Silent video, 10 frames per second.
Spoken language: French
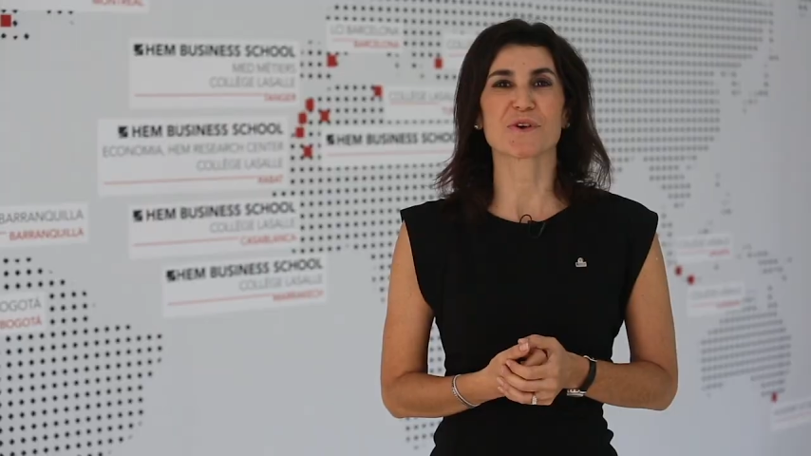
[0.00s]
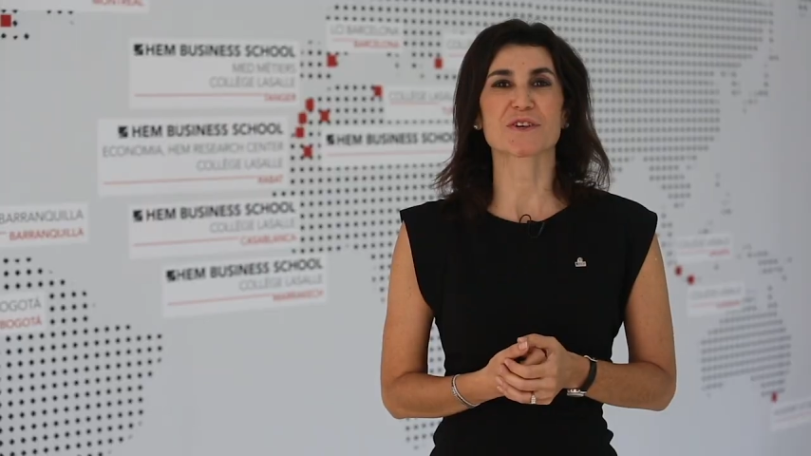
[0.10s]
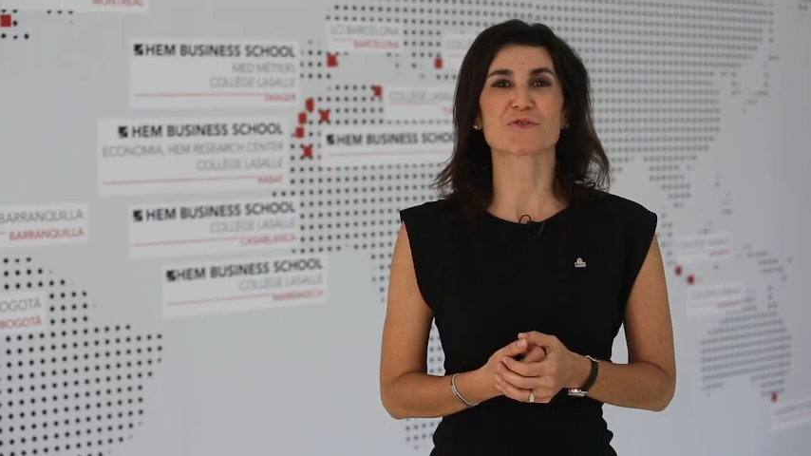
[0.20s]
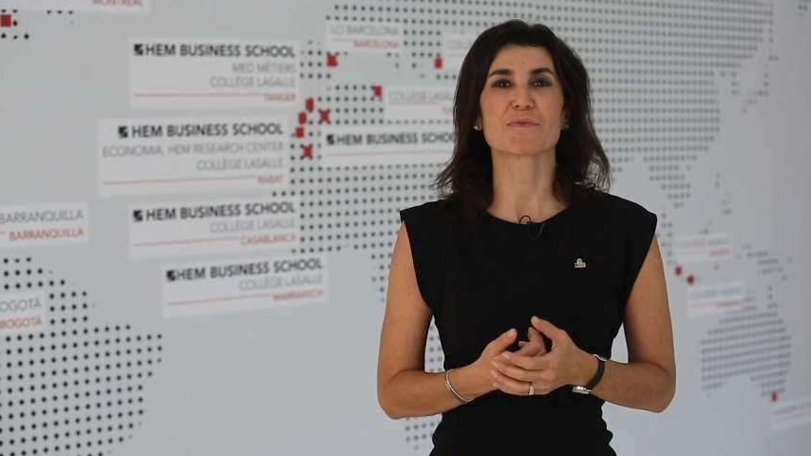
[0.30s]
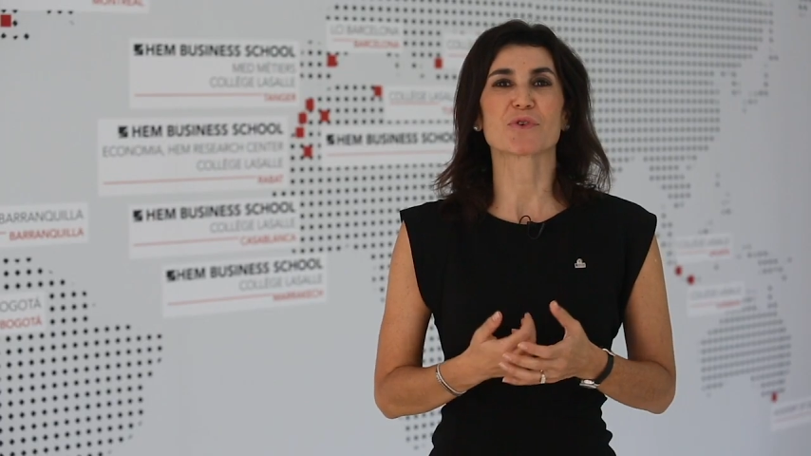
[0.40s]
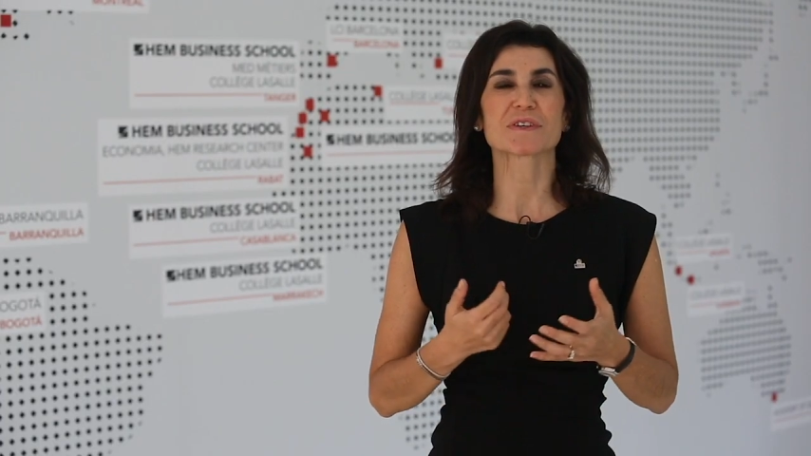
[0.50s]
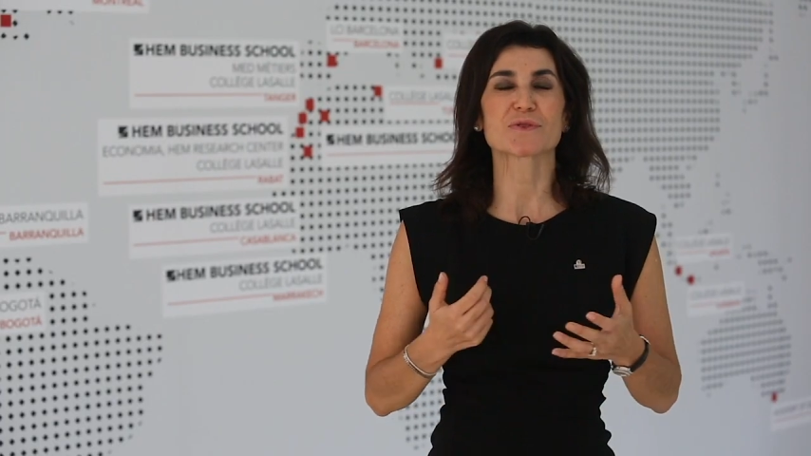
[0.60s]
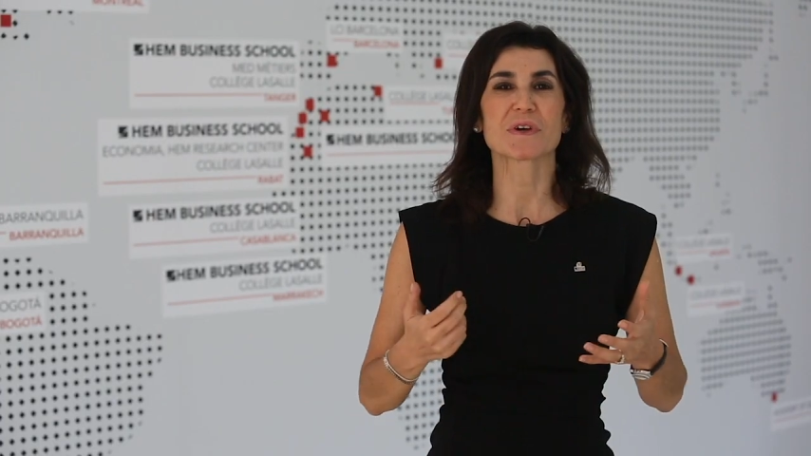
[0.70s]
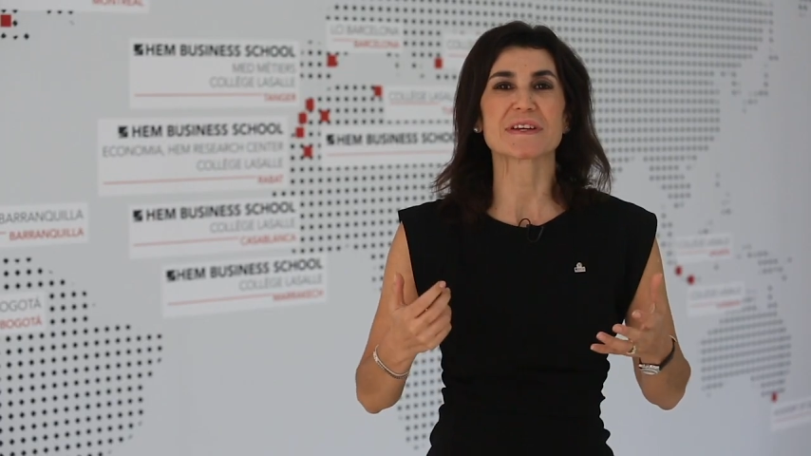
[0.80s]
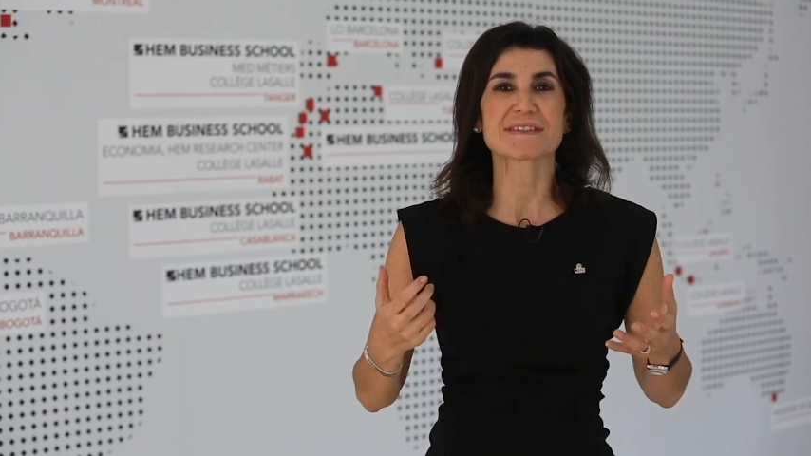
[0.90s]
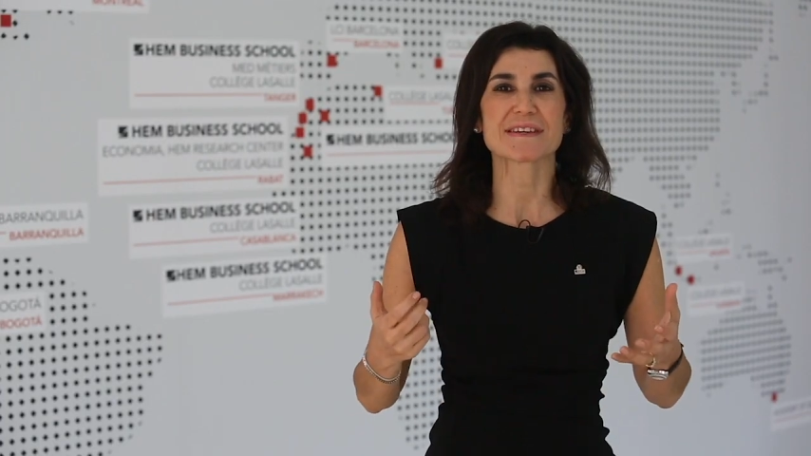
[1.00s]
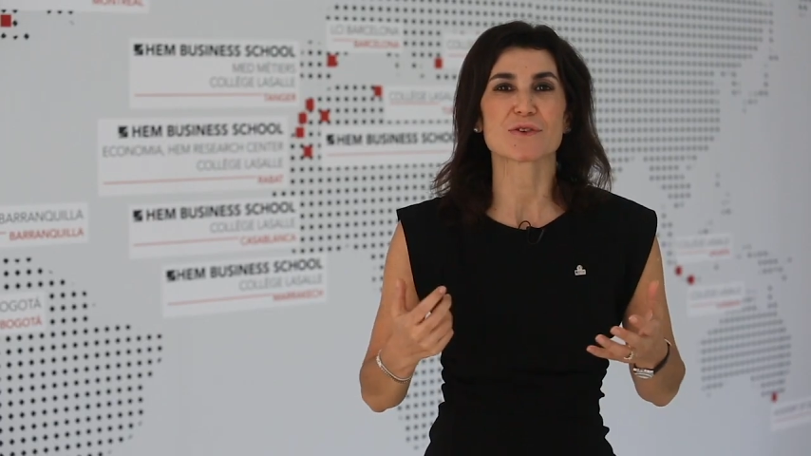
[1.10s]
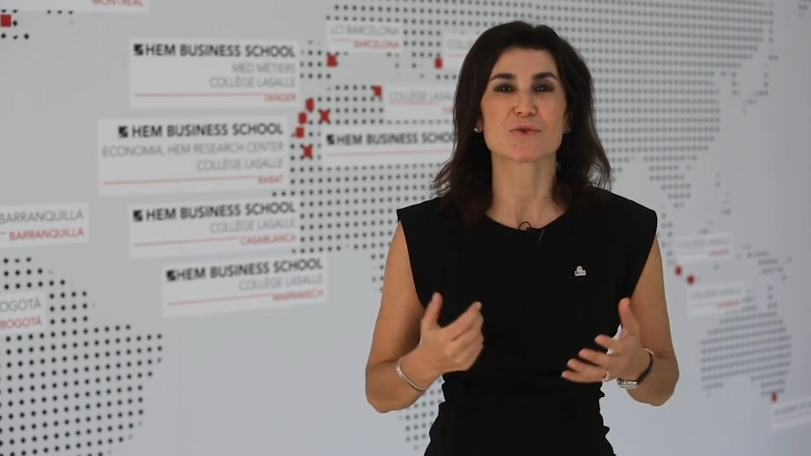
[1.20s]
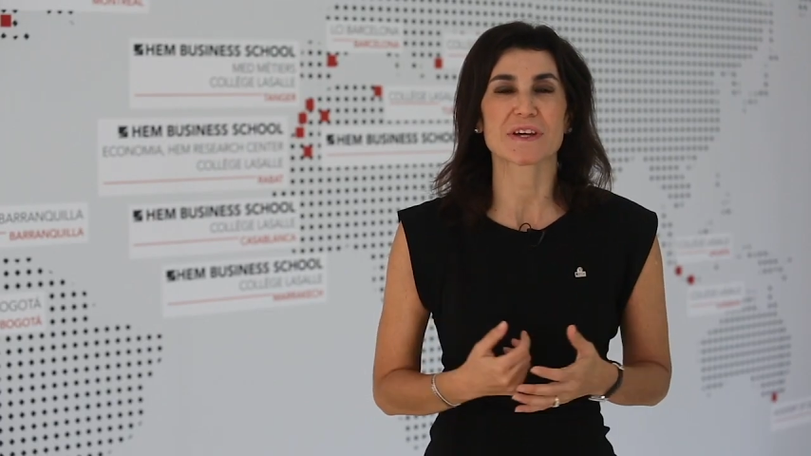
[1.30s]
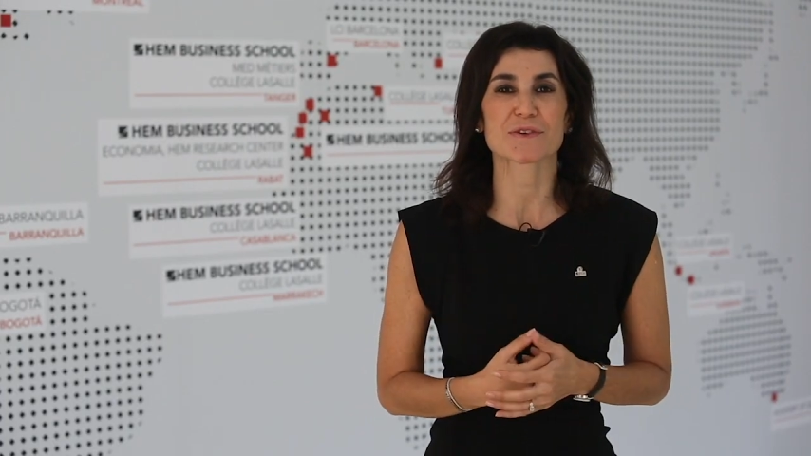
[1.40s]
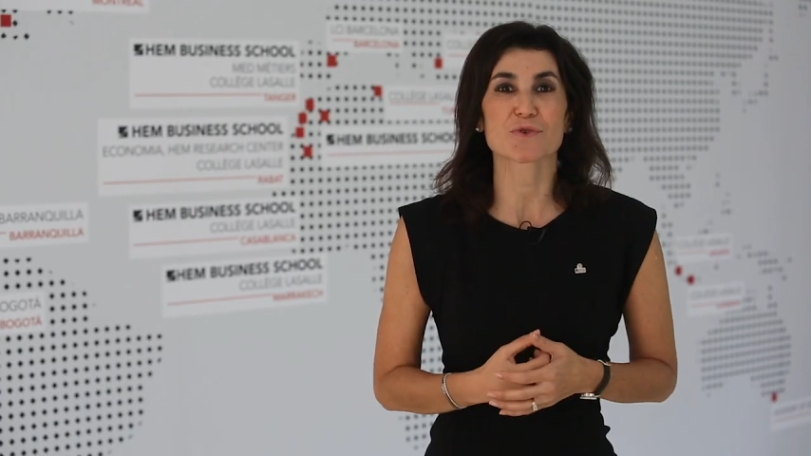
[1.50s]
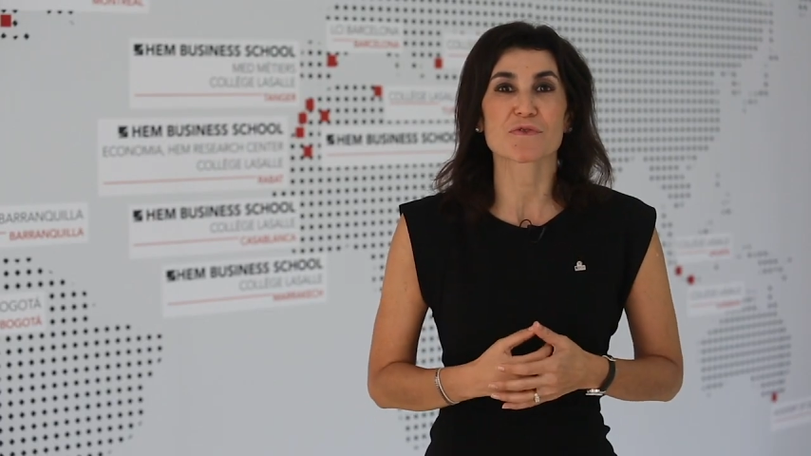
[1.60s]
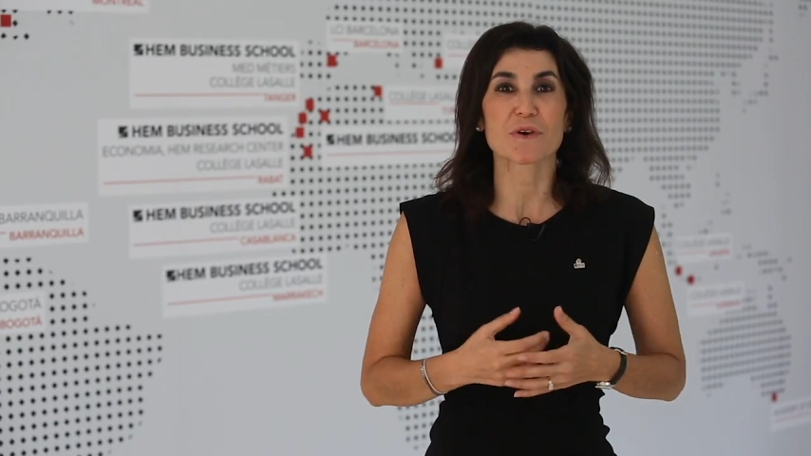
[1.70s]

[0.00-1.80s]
de HM au réseau LCI Éducation